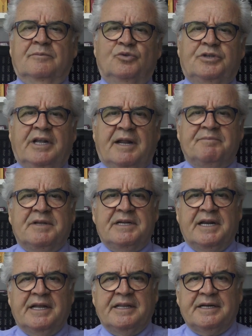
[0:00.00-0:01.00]
Muhterem
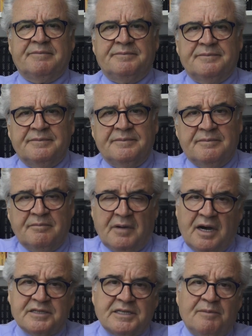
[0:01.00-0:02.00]
dinleyenlerim.
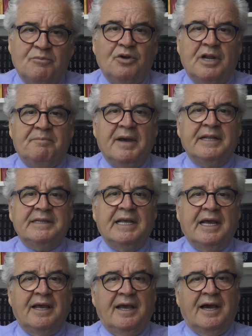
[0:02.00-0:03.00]
Bazen böyle ben
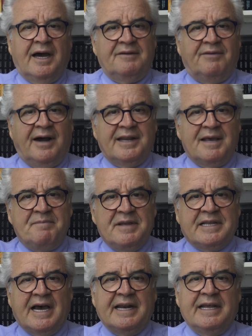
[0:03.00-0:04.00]
de hani var ya
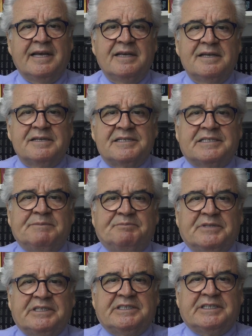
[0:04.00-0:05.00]
bir tane
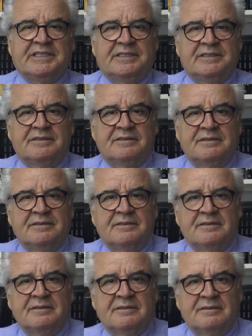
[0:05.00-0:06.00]
zıptıkçı
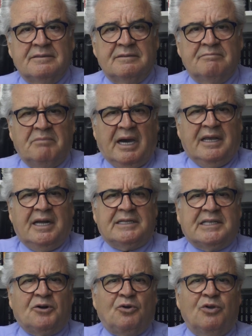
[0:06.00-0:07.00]

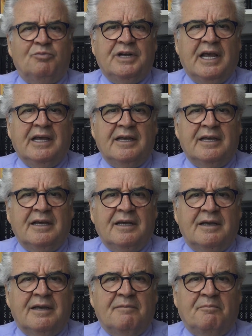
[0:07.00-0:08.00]
Bayraktaroğlu mu ne?
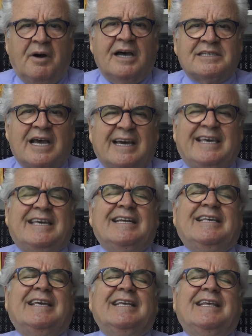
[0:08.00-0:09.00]
Bazen
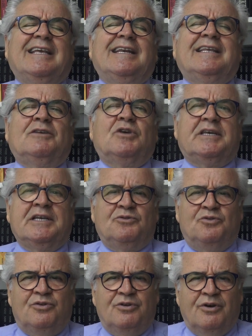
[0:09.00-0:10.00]
kikir kikir kikir kikir
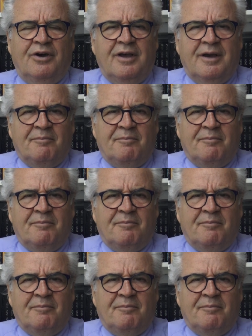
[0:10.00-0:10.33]
gülüyor.